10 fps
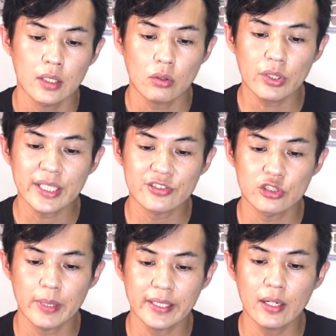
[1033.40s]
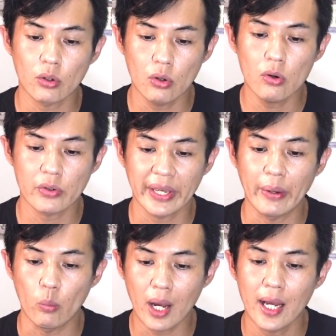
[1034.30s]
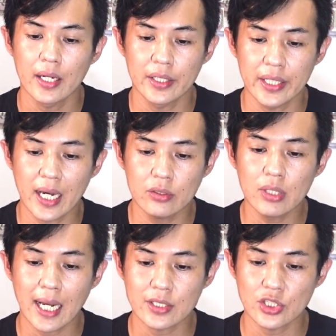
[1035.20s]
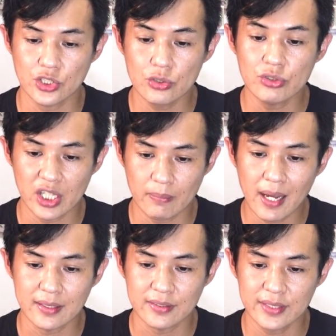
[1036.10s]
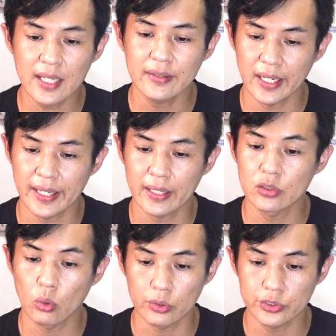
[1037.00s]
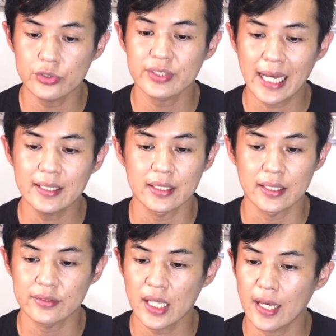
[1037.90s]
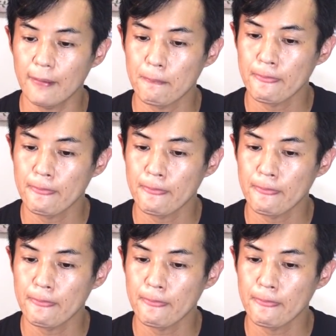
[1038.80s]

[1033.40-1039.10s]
これで全ての合計は282万1753人ですね。